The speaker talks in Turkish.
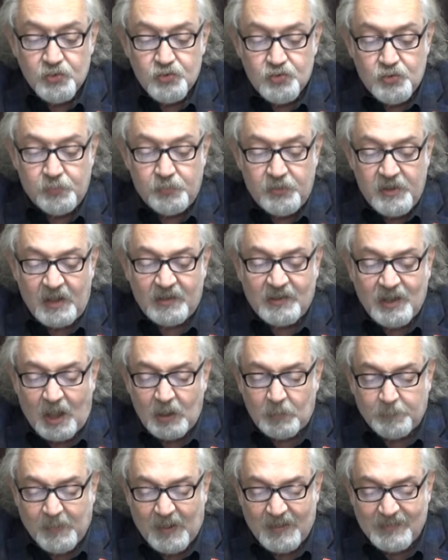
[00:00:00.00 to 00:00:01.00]
Cumhuriyet
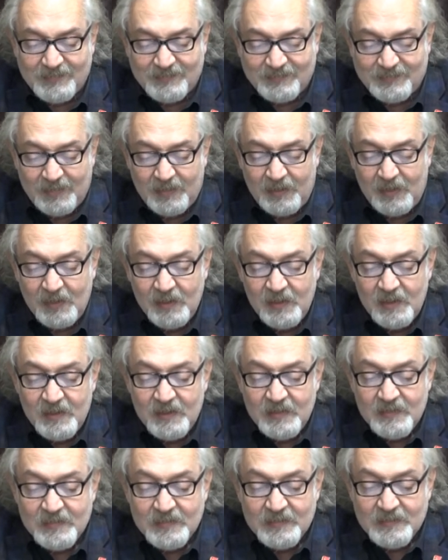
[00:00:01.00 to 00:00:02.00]
Halk Partisi
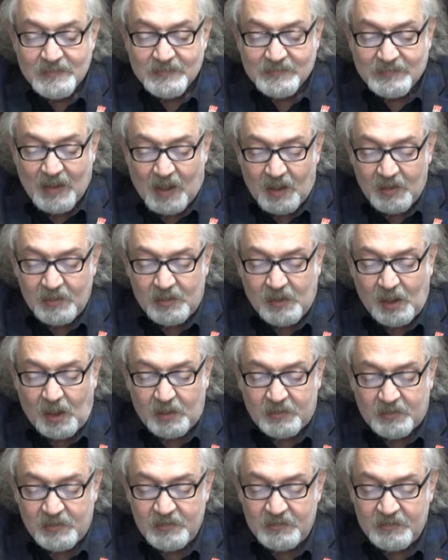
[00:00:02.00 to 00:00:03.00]
sağlık
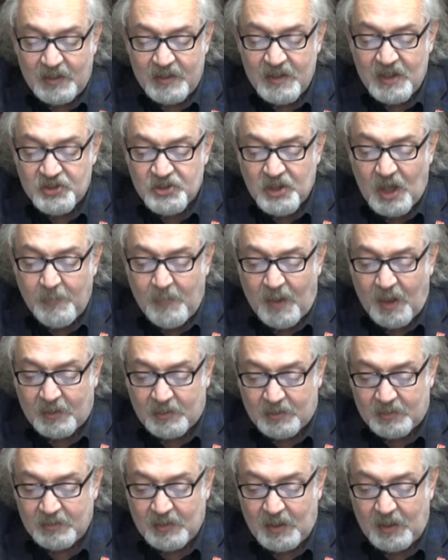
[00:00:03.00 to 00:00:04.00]
hakkında yaşam
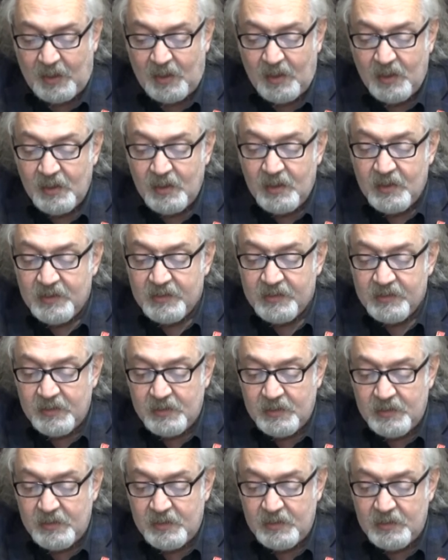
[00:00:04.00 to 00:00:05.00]
hakkına,
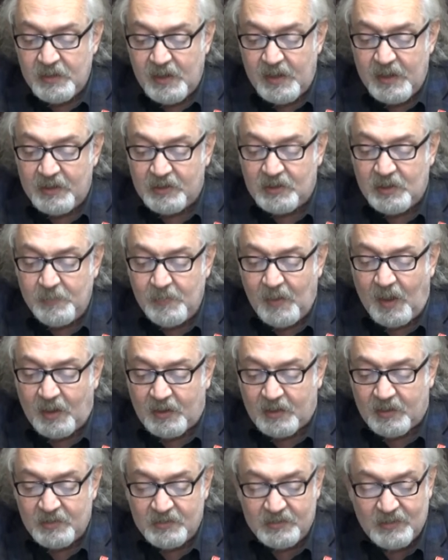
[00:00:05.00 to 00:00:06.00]
e, eğitim
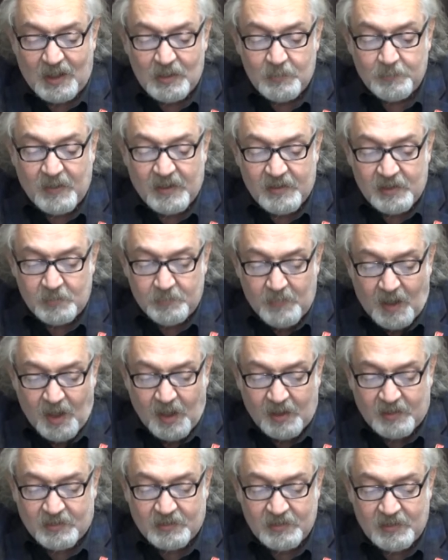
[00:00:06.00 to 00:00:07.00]
hakkından barınma
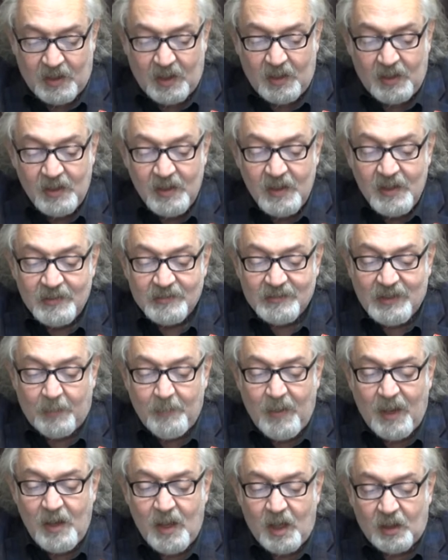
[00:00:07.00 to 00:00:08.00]
hakkına,
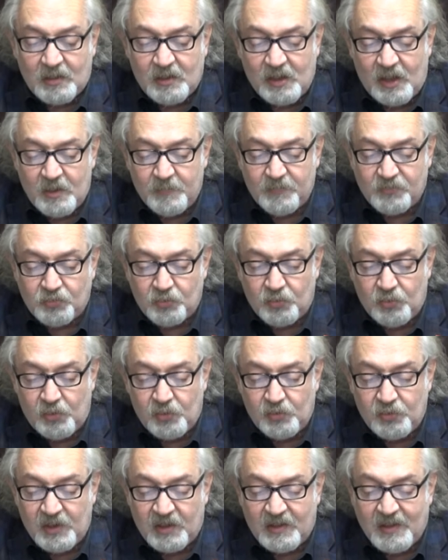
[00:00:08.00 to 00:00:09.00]
temel haklarımızın
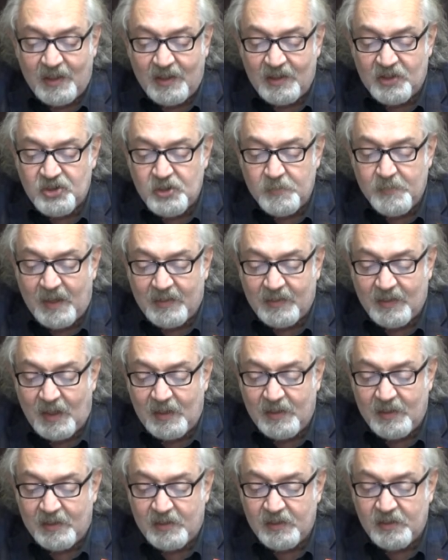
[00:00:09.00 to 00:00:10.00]
önündeki erişim
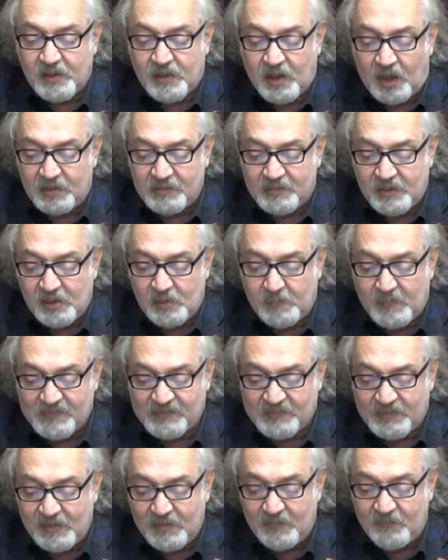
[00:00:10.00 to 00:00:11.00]
engellerinin
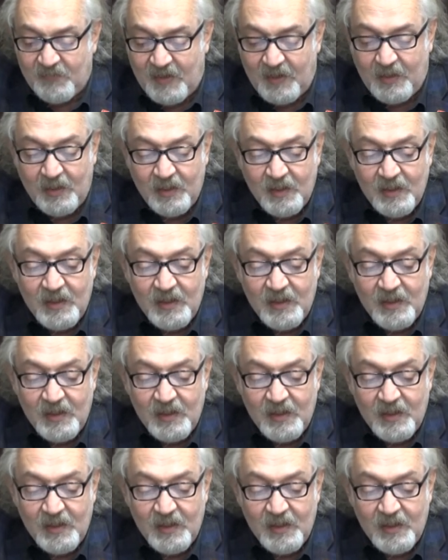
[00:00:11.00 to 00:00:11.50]
kaldırılmasının ve